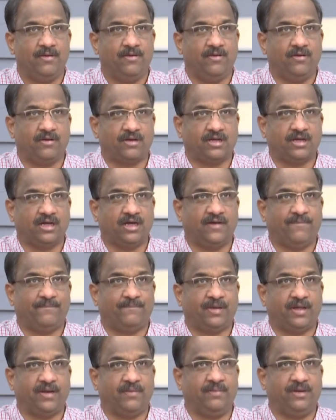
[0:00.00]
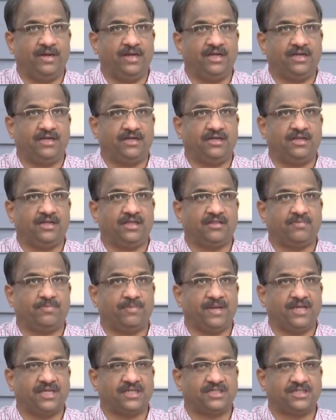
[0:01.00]
ఒక పర్మనెంట్
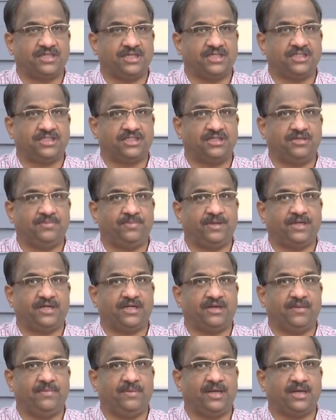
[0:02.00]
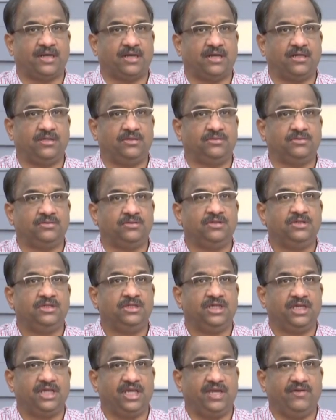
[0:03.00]
స్పేస్ స్టేషన్ పెట్టడమే కాదు
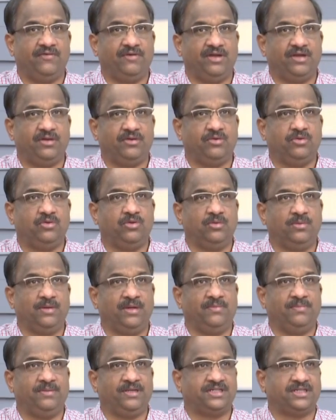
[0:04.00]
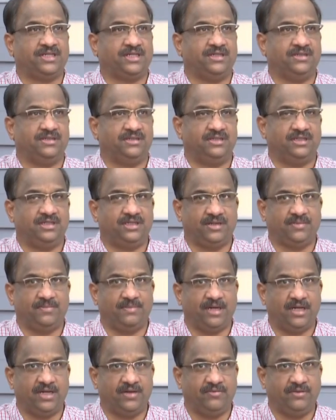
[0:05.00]
ఈవెన్ హ్యూమన్ మిషన్ అంటే
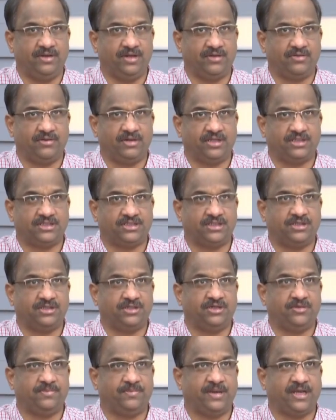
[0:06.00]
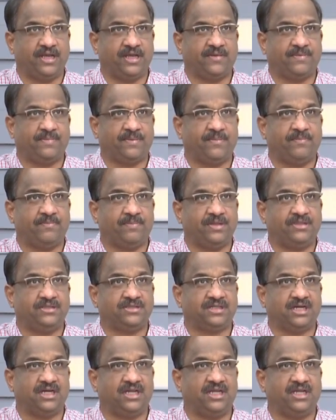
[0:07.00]
మానవుని కూడా చంద్రునిపైకి
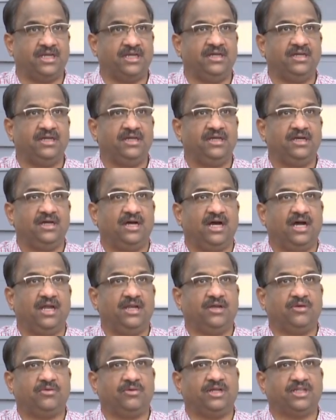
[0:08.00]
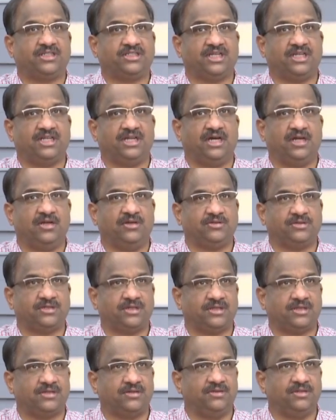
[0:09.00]
పంపించాలి అని కూడా చైనా
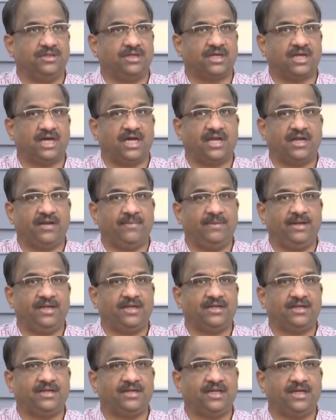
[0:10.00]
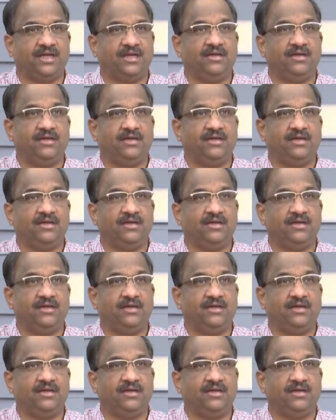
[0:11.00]
ఆలోచిస్తుంది కారణం ఏంటంటే